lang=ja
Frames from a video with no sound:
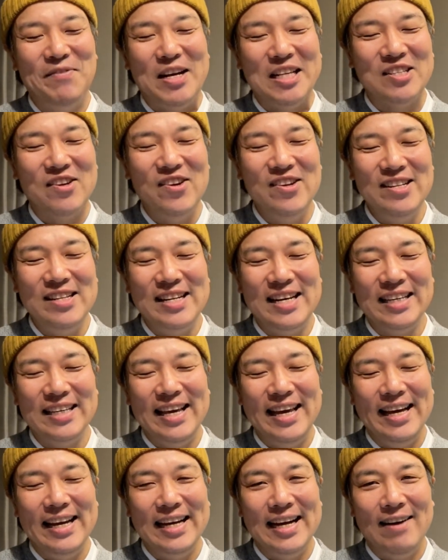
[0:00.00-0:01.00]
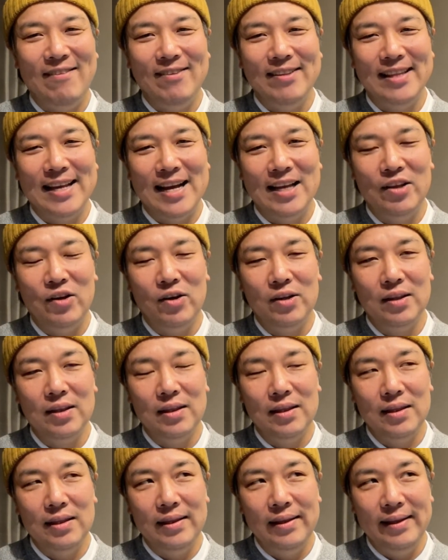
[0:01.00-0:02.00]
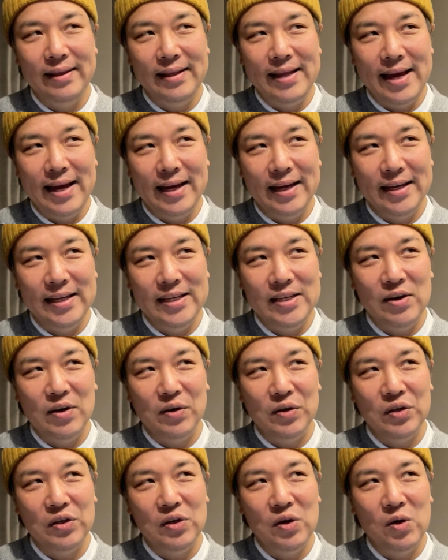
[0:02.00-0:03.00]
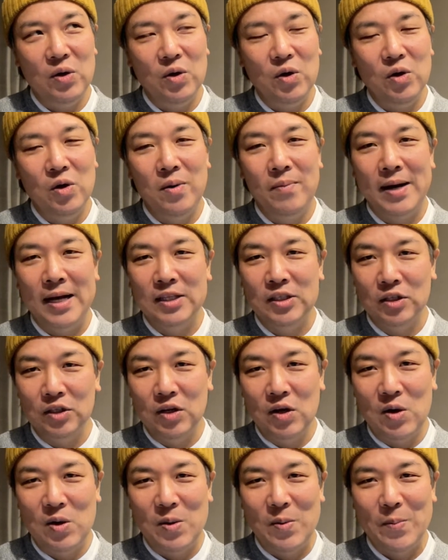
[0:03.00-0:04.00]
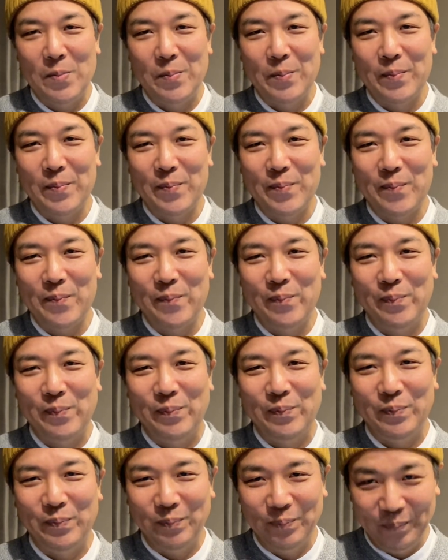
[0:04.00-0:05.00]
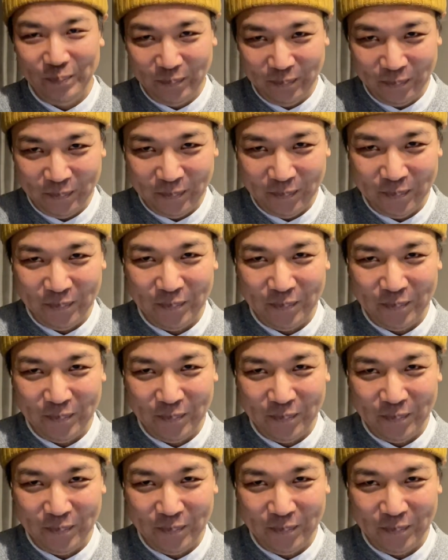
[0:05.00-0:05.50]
まあ、そんな経過をたどって、ていよいよ飲まずの、うん、